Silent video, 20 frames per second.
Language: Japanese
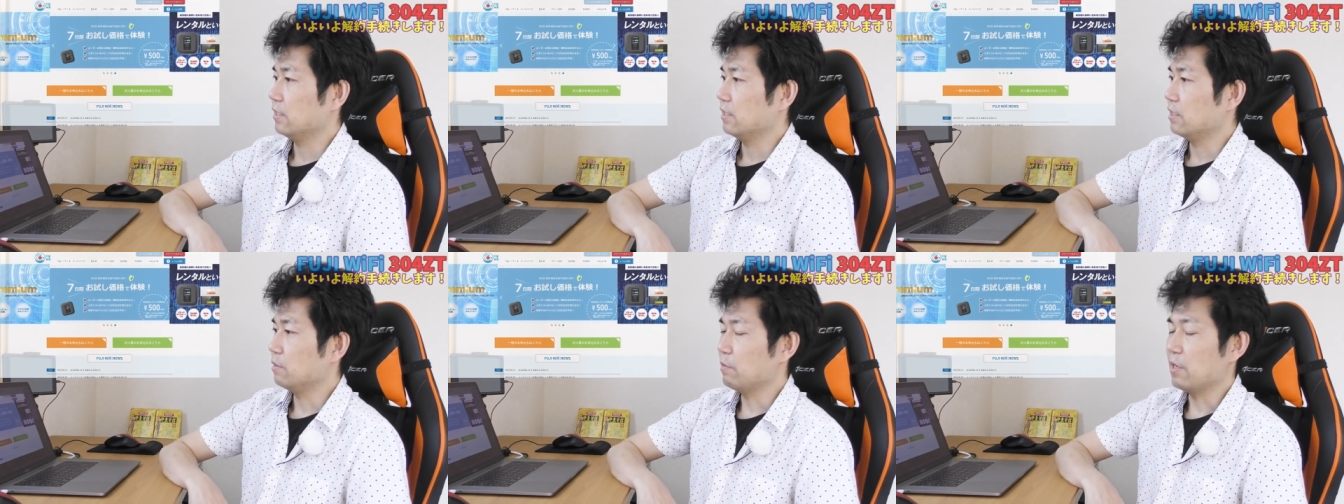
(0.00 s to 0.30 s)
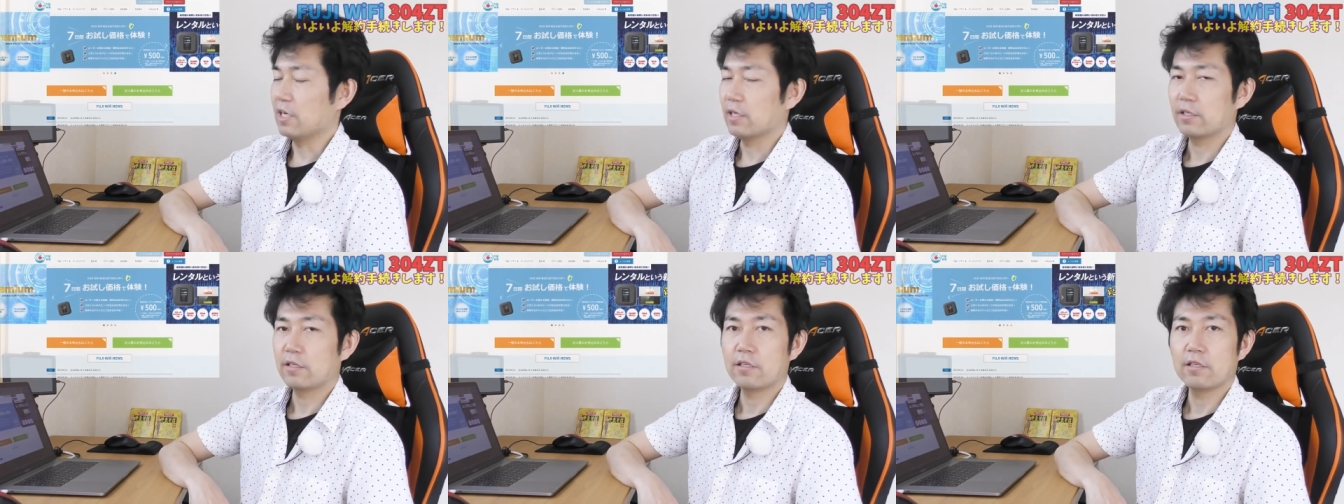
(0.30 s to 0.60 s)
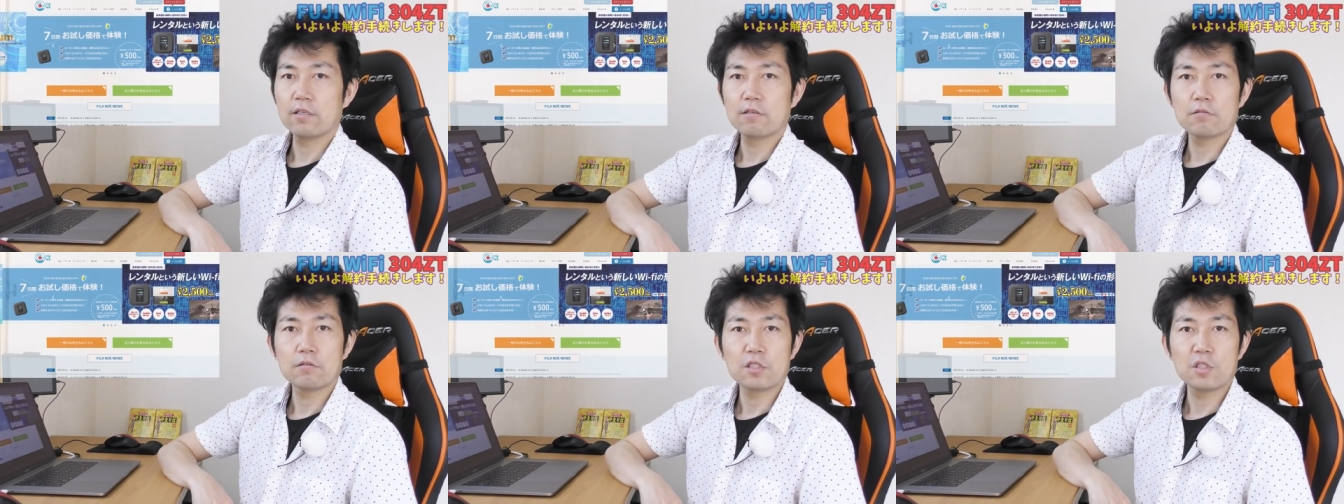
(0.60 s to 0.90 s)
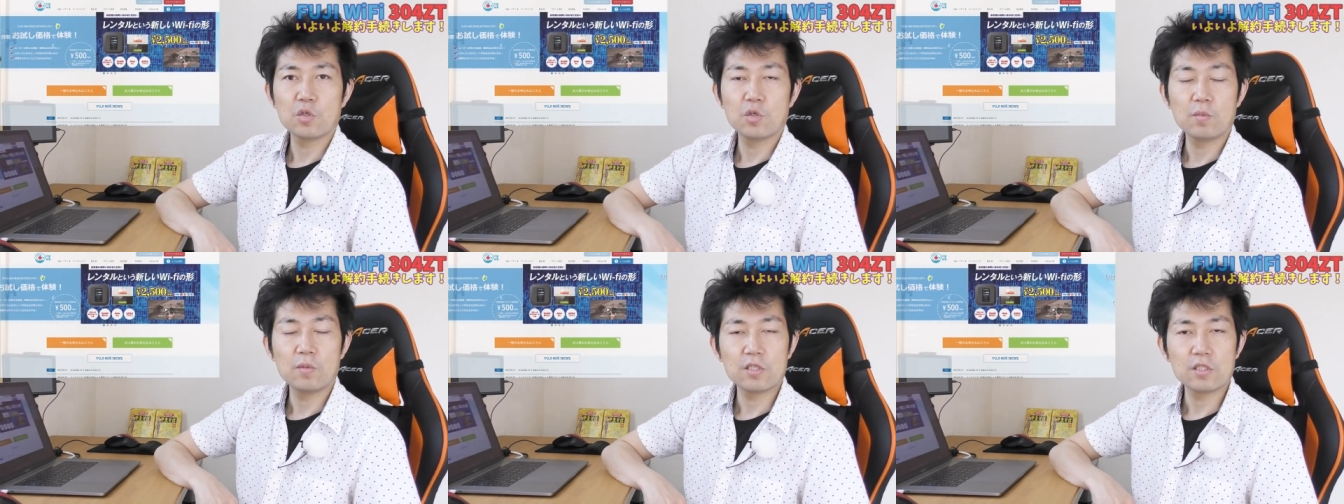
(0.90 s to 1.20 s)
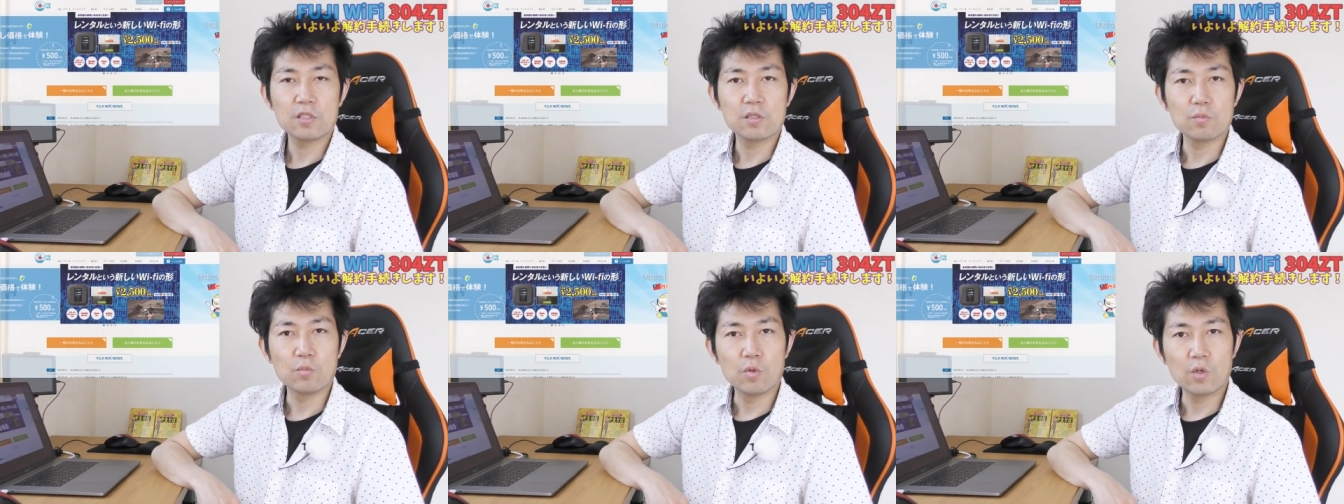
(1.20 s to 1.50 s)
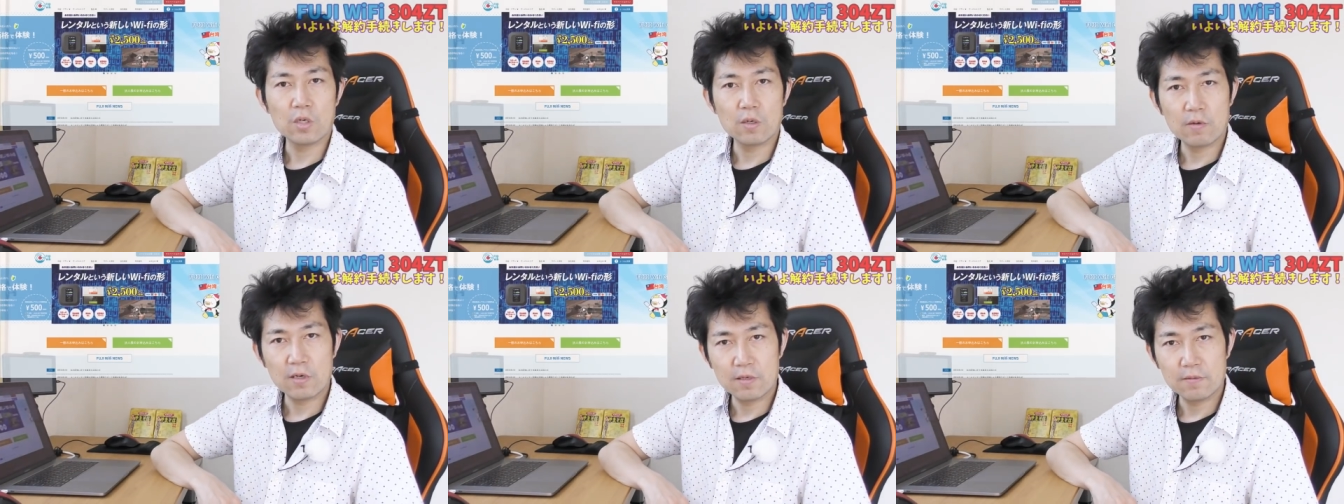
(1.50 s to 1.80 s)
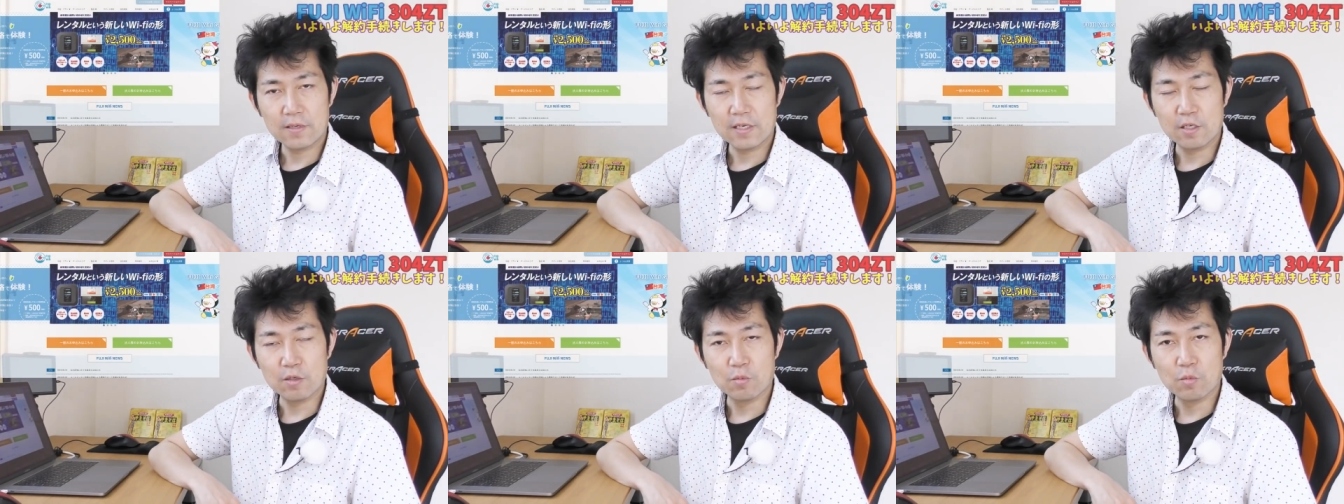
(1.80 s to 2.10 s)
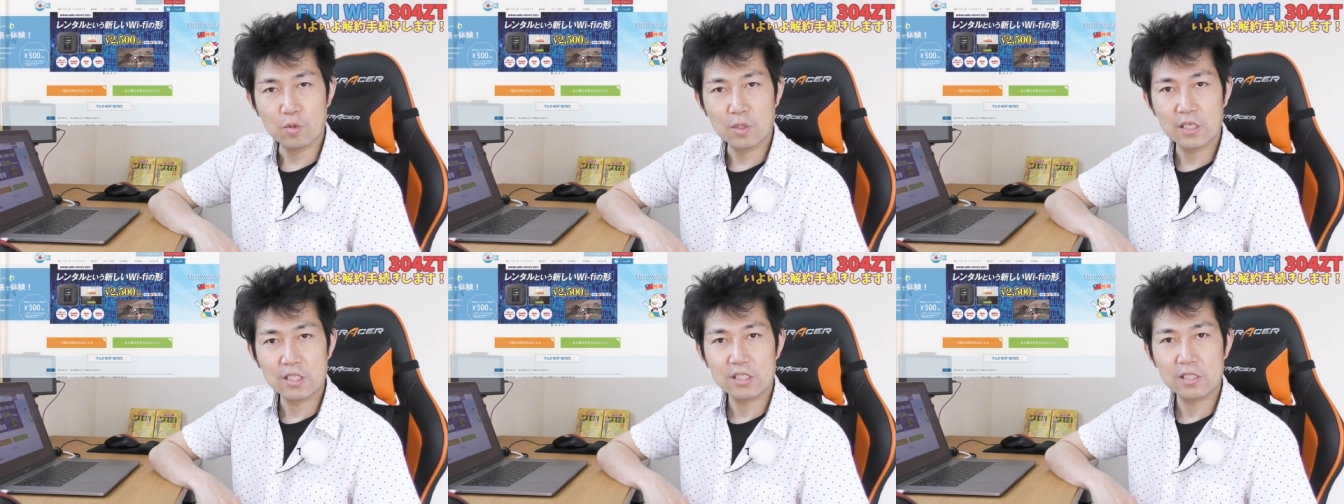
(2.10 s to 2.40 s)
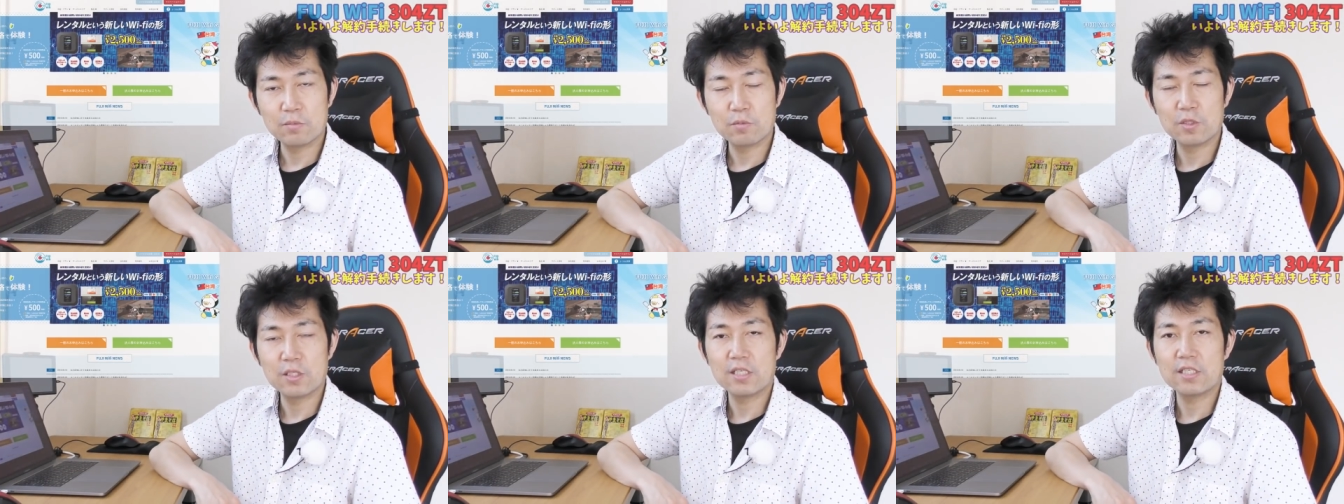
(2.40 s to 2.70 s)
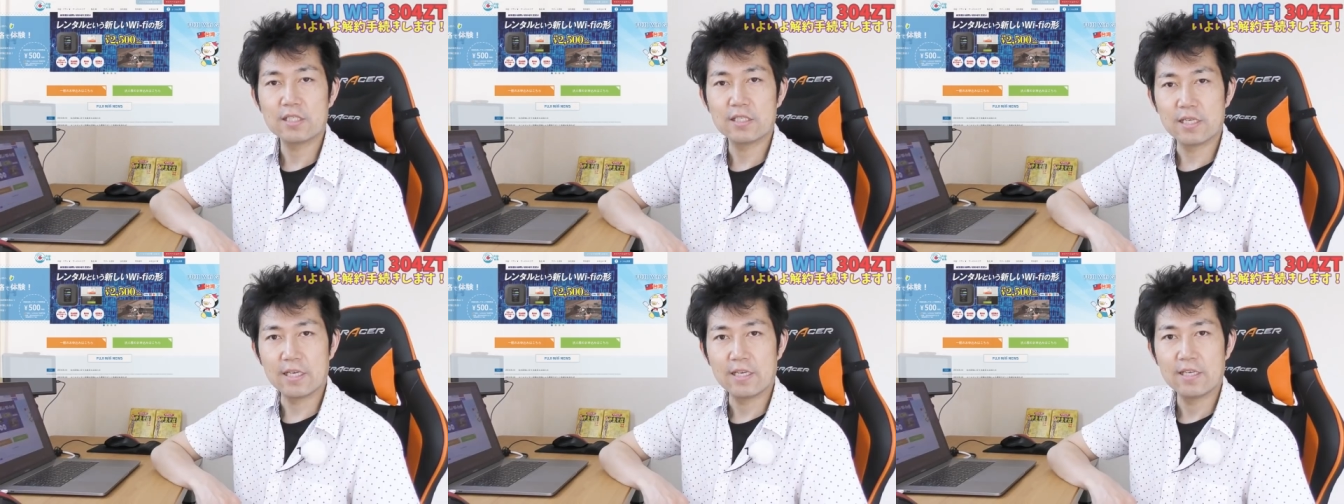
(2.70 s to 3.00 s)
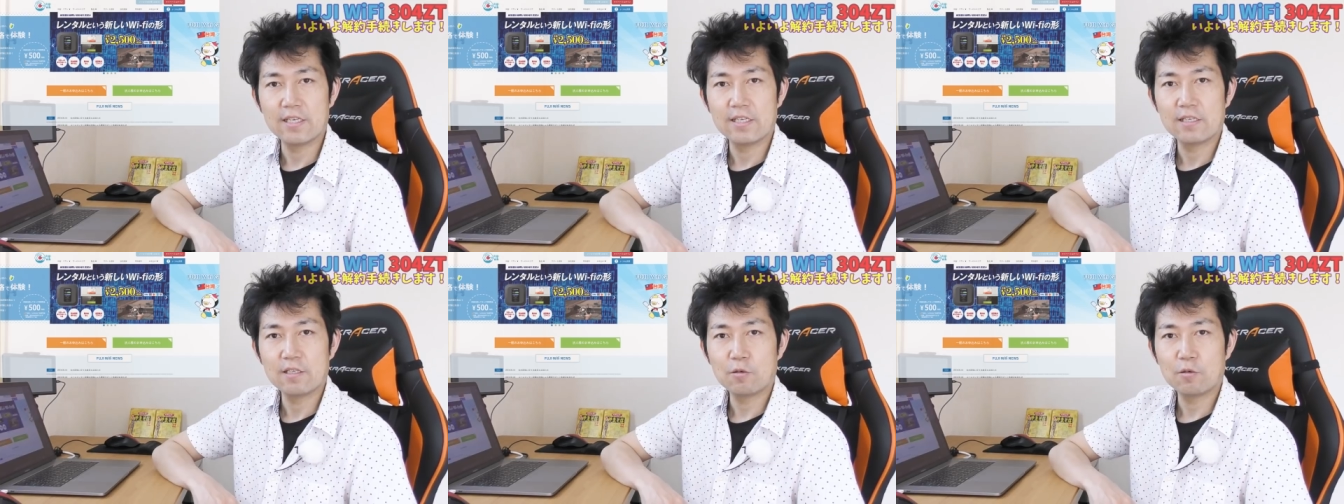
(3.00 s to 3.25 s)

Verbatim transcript: 今契約しております、モナ Wi-Fi のモナシムですね、